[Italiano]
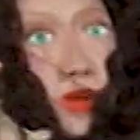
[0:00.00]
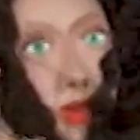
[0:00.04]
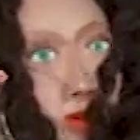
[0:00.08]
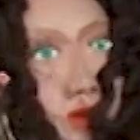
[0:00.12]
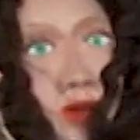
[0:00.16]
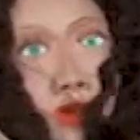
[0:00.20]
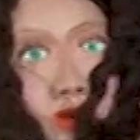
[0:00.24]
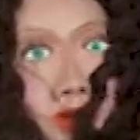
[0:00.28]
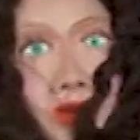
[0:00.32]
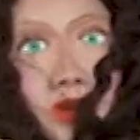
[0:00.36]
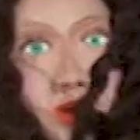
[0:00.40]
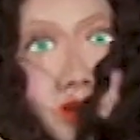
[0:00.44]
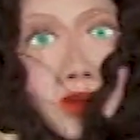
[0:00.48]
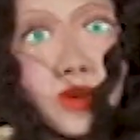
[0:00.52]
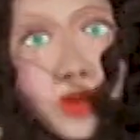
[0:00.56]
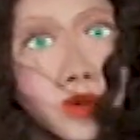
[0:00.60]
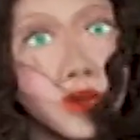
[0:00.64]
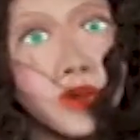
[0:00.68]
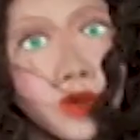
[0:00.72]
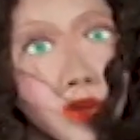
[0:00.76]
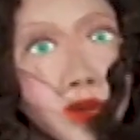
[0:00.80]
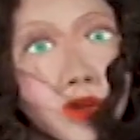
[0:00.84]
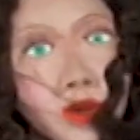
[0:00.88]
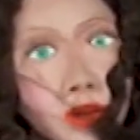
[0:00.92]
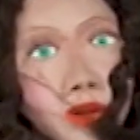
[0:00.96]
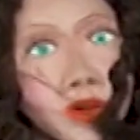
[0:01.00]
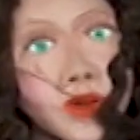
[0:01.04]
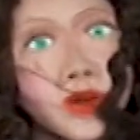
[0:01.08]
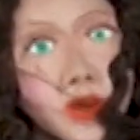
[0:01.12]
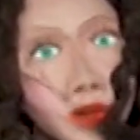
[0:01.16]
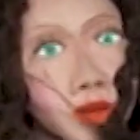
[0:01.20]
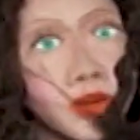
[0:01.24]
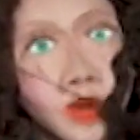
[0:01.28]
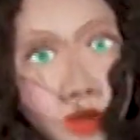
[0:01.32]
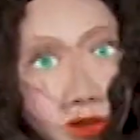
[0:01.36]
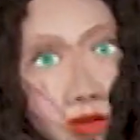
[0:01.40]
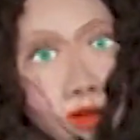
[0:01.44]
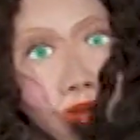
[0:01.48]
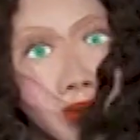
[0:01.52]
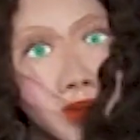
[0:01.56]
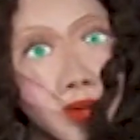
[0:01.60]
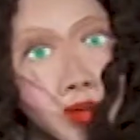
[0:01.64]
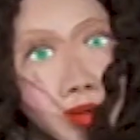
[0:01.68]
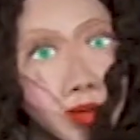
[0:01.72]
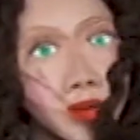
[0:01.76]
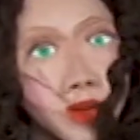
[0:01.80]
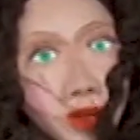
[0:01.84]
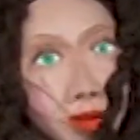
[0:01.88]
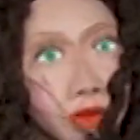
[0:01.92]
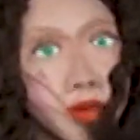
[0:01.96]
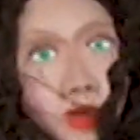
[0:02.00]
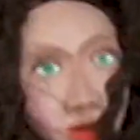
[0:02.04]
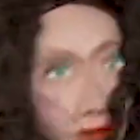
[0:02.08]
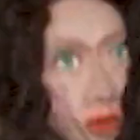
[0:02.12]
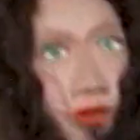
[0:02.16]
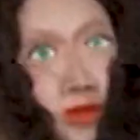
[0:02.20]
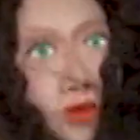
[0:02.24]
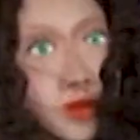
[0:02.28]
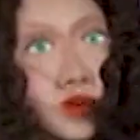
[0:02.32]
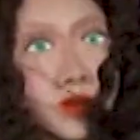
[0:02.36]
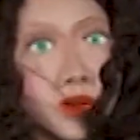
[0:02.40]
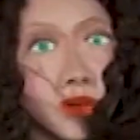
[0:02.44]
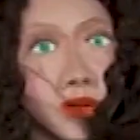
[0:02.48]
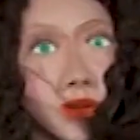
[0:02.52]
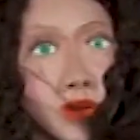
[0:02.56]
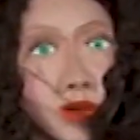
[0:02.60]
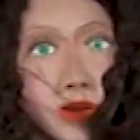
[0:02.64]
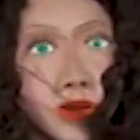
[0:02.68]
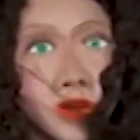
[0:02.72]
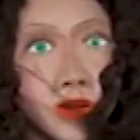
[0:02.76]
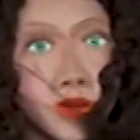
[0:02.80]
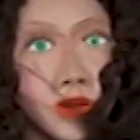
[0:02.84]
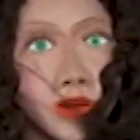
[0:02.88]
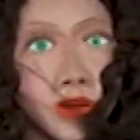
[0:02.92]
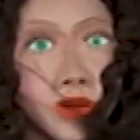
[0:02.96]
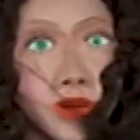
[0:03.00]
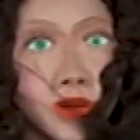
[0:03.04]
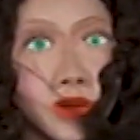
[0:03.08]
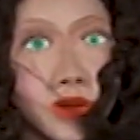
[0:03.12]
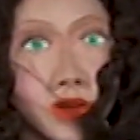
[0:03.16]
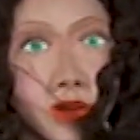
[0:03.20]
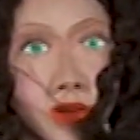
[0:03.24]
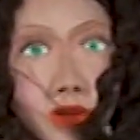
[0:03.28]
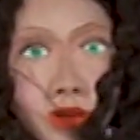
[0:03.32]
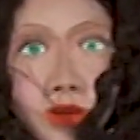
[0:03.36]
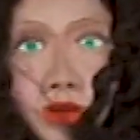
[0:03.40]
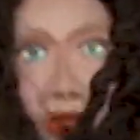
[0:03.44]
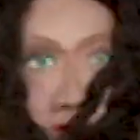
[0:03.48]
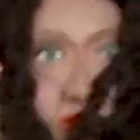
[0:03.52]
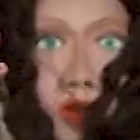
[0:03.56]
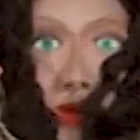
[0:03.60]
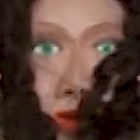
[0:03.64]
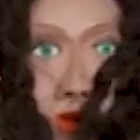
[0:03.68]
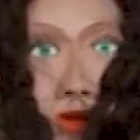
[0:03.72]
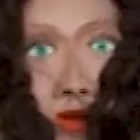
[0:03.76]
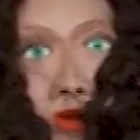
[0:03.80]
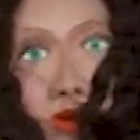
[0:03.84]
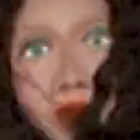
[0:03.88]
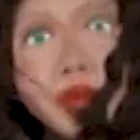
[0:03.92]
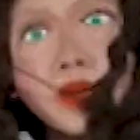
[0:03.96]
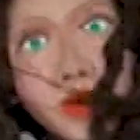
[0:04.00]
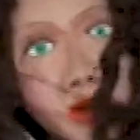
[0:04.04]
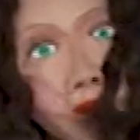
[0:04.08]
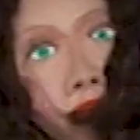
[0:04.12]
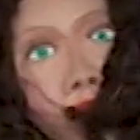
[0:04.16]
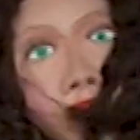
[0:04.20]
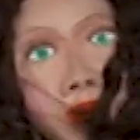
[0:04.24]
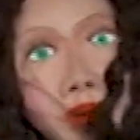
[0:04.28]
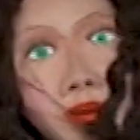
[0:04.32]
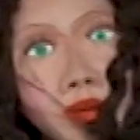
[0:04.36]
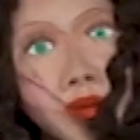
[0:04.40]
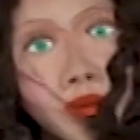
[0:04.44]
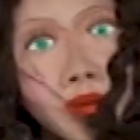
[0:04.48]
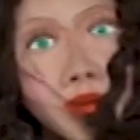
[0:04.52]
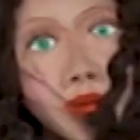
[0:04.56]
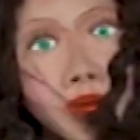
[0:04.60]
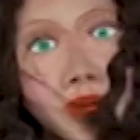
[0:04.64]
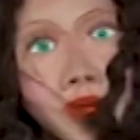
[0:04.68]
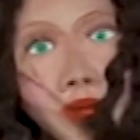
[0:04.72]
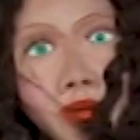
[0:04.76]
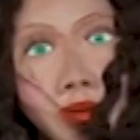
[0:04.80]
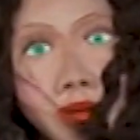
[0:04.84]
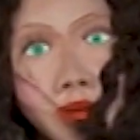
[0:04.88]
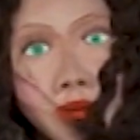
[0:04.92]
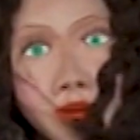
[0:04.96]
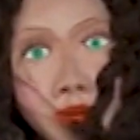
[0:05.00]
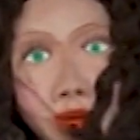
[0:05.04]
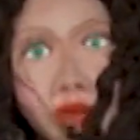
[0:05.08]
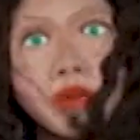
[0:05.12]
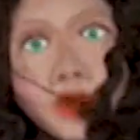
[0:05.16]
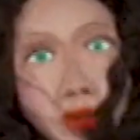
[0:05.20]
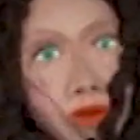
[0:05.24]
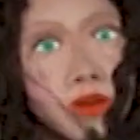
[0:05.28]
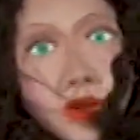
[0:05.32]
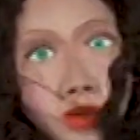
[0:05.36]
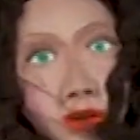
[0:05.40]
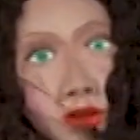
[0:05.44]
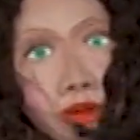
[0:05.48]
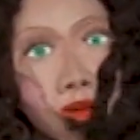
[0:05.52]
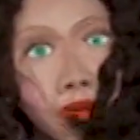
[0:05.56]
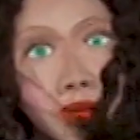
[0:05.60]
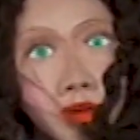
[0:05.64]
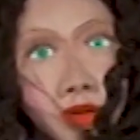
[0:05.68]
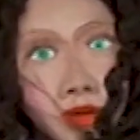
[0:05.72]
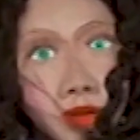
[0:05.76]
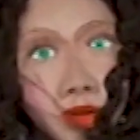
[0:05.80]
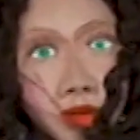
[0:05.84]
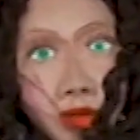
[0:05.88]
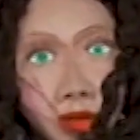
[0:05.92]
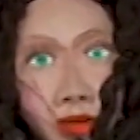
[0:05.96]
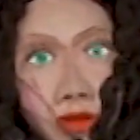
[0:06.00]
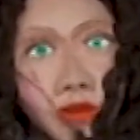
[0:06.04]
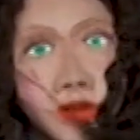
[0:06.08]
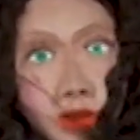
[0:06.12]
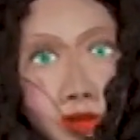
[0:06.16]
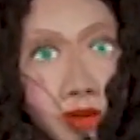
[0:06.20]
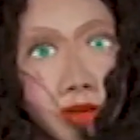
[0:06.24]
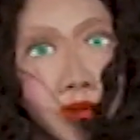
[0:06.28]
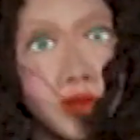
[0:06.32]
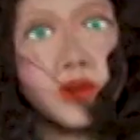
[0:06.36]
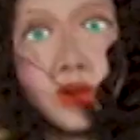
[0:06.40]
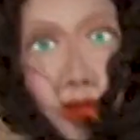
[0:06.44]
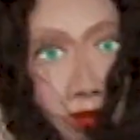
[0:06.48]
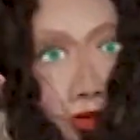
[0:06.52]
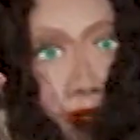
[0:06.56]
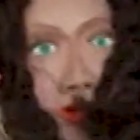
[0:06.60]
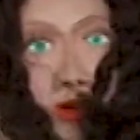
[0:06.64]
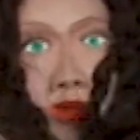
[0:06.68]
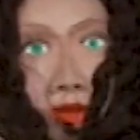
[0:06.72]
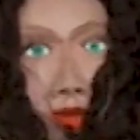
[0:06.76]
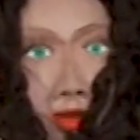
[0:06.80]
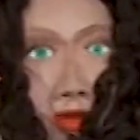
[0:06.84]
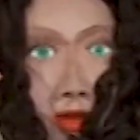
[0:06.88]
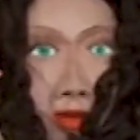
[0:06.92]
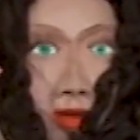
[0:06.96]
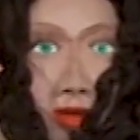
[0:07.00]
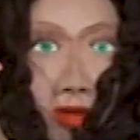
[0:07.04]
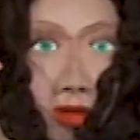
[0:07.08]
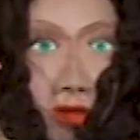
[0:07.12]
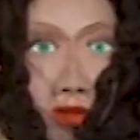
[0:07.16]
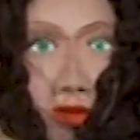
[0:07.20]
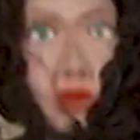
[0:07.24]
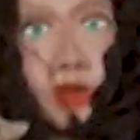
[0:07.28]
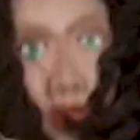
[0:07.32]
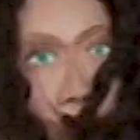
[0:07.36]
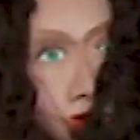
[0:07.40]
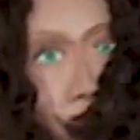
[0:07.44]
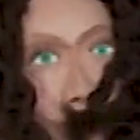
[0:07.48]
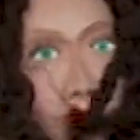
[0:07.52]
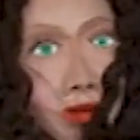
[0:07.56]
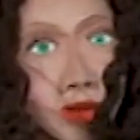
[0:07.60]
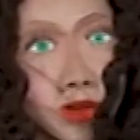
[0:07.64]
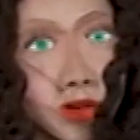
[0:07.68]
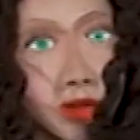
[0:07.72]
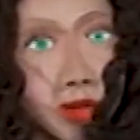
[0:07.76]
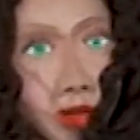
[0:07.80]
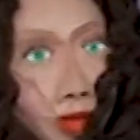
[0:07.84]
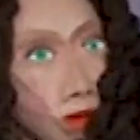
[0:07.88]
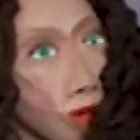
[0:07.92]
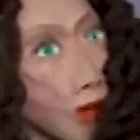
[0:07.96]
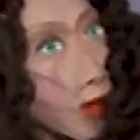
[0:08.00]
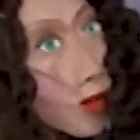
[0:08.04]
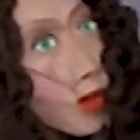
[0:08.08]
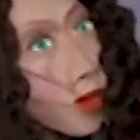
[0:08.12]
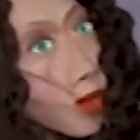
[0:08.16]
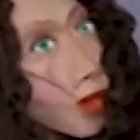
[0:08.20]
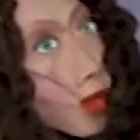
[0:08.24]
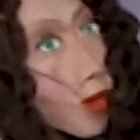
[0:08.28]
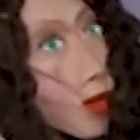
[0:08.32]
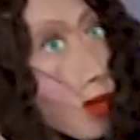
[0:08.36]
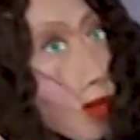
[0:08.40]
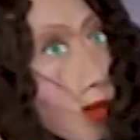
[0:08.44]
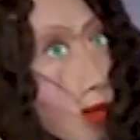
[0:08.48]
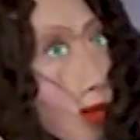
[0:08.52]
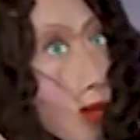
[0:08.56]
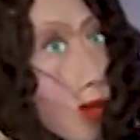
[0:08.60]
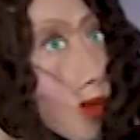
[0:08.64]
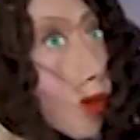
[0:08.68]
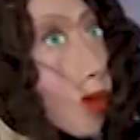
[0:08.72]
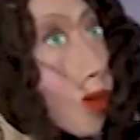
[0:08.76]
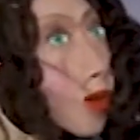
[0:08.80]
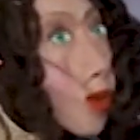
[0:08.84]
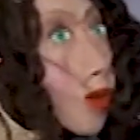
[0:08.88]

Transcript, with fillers: e poi tante altre belle cose le insegniamo, ma io ho capito che tu vuoi conoscere mio figlio? Sì, sì, è